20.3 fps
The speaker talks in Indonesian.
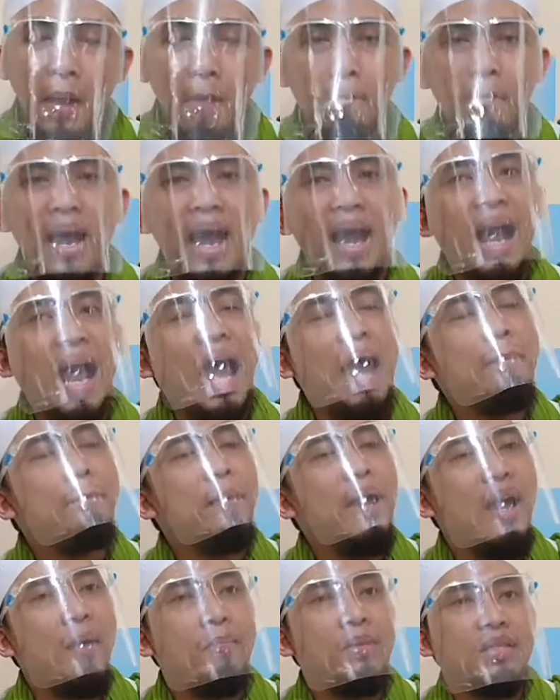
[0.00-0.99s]

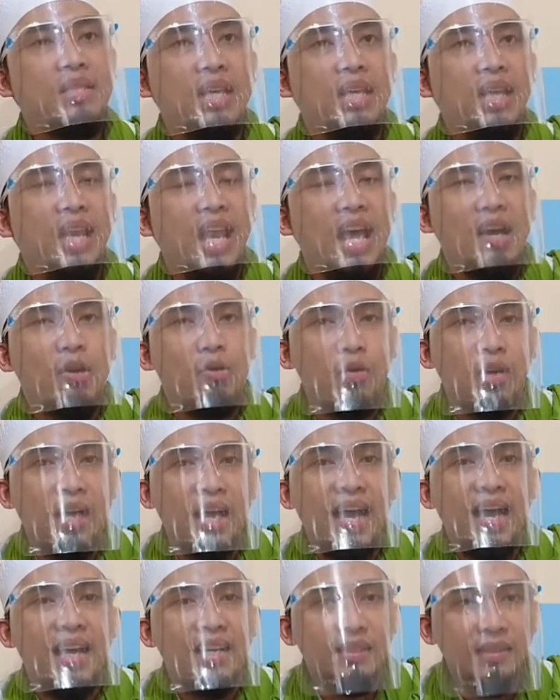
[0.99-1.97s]
Maka apa yang mesti
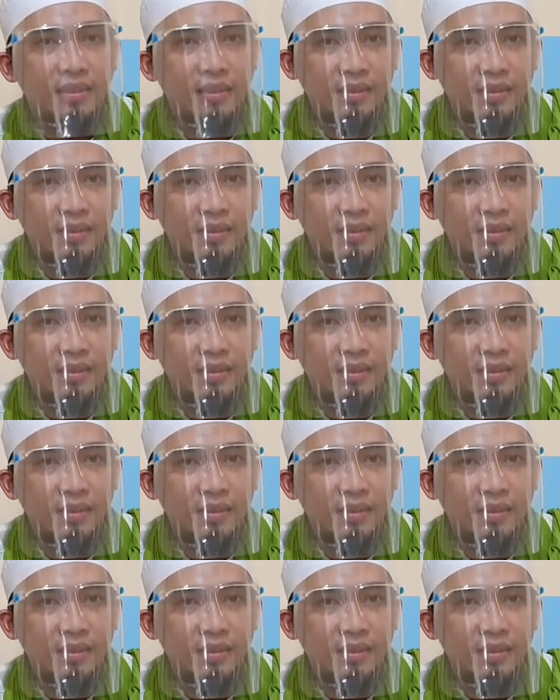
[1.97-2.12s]
dilakukan